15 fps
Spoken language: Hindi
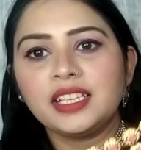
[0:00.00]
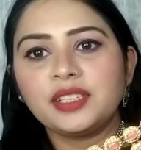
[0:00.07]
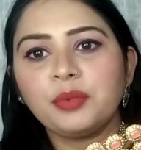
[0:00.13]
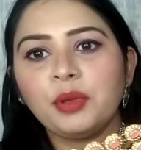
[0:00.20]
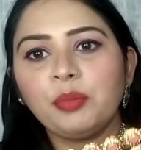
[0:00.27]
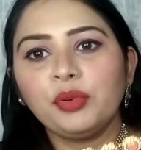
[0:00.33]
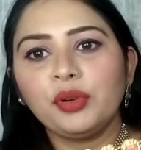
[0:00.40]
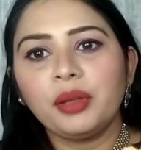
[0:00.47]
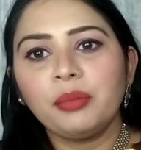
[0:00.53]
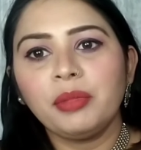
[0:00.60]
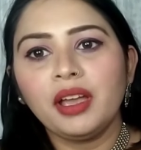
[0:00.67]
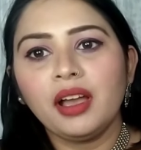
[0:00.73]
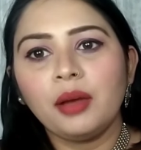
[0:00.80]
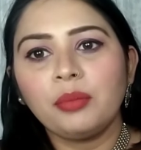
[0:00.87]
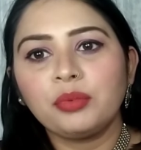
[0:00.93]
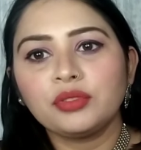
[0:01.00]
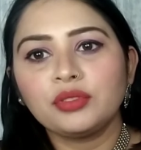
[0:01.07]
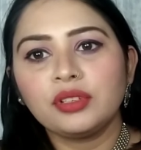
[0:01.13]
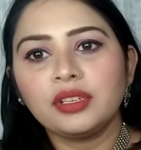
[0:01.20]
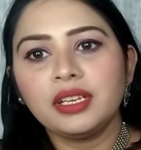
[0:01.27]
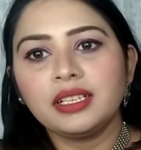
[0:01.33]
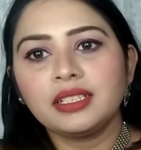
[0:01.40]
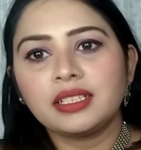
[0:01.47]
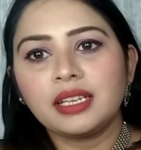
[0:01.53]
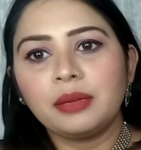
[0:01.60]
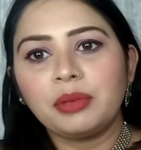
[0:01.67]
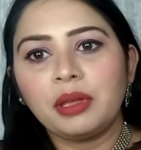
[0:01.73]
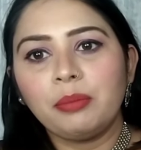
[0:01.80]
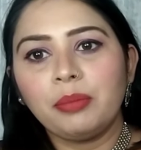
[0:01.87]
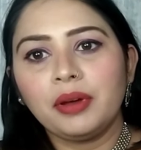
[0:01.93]
इसमें पूरे में आपको जो इस
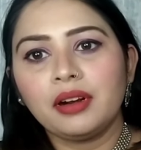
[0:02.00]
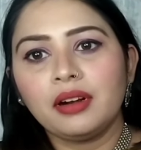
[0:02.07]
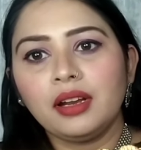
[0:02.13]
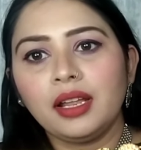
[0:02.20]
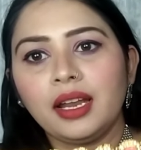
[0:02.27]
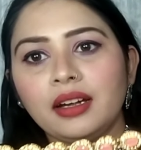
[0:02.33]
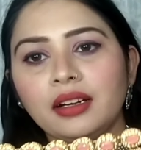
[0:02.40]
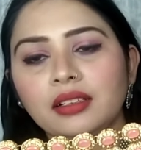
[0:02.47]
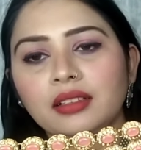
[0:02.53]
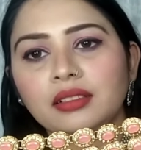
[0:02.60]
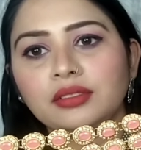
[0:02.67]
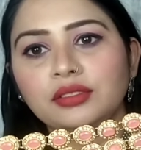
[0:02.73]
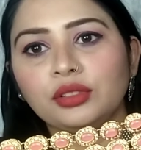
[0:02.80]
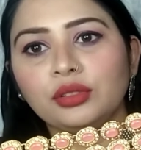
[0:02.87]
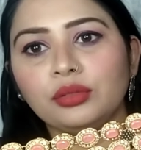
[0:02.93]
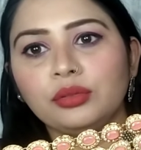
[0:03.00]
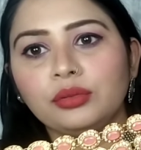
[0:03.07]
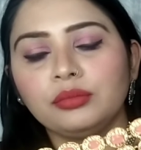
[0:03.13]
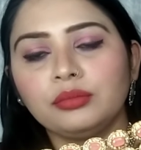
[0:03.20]
टाइप के पर्ल एंड जो